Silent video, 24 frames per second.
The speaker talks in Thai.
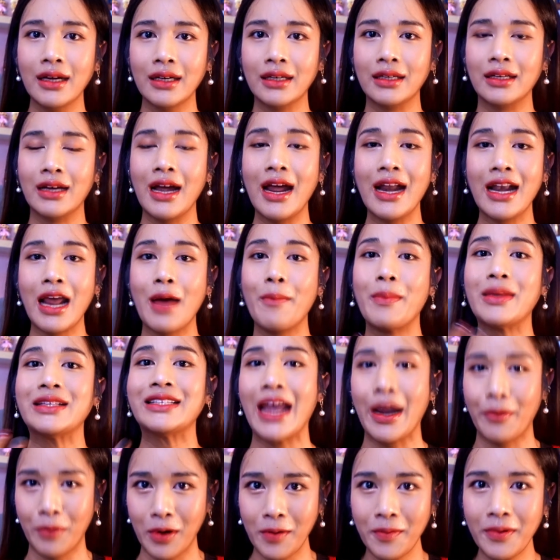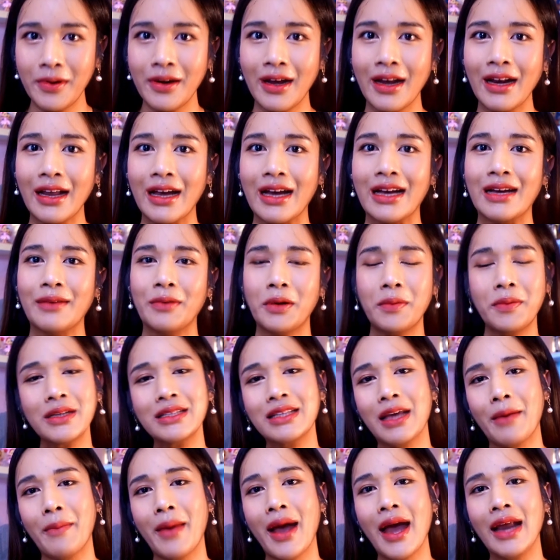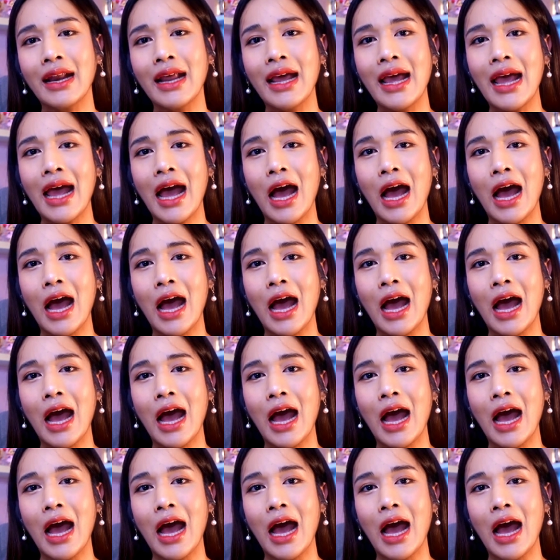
คือทำมาแจกเพื่อนๆค่ะเพื่อนๆสามารถ